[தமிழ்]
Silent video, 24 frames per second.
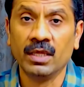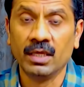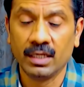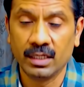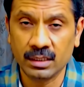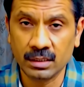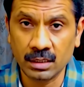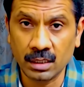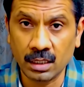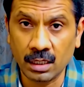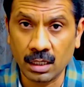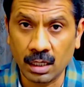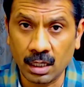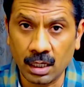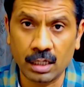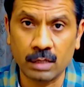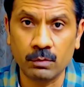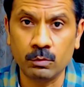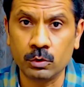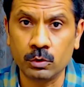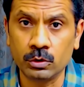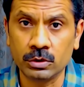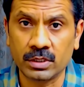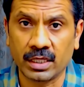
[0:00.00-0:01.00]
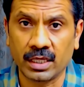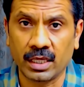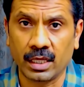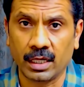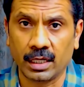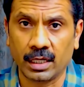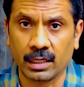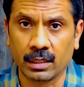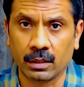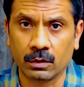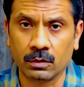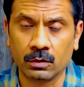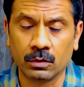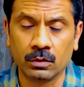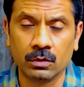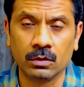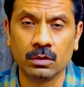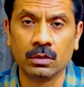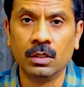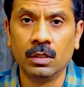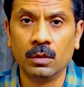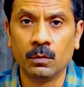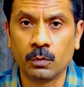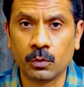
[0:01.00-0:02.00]
இந்த ஹார்மோன் தயாரிக்கிறக்கும்
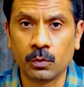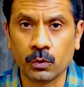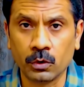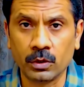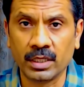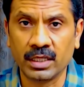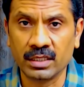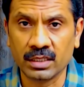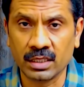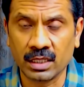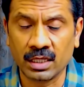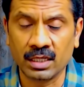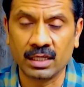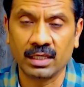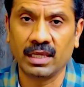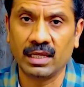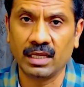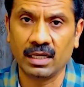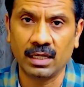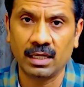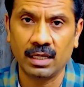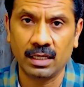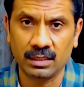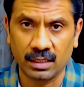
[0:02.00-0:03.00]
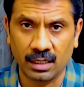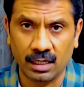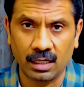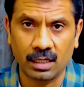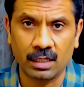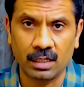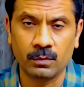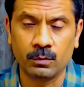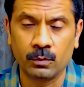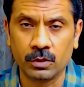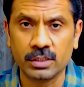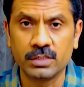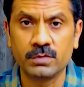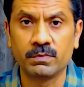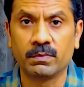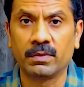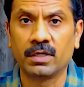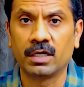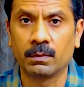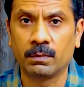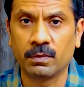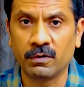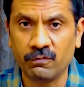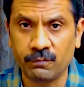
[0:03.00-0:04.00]
புரோட்டீன் தான் ஏன்னா இந்த ஹார்மோன் இஸ் மேட் அப்
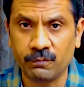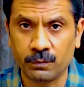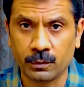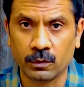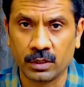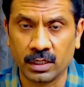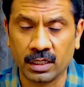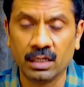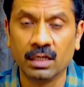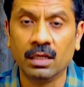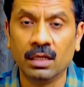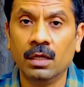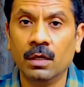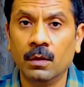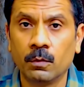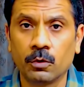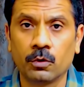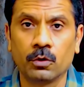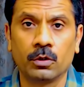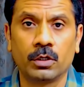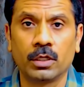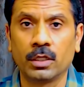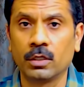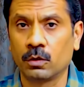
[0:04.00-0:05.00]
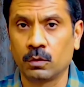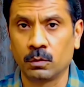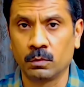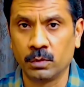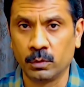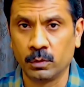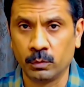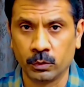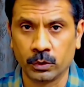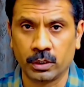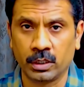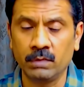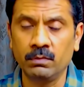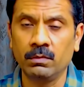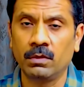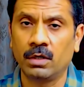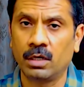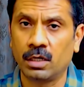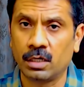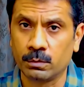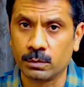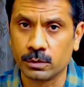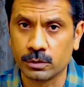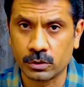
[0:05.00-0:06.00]
ஆஃப் புரோட்டீன் புரோட்டீன் ரொம்ப முக்கியம்
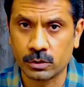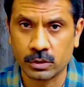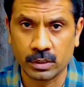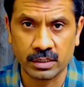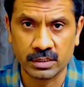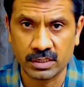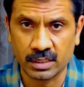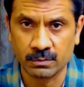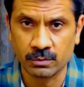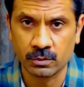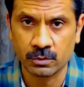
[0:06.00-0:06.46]
ஹார்மோன்ஸ்க்கு என்சைம்ஸ்க்கும்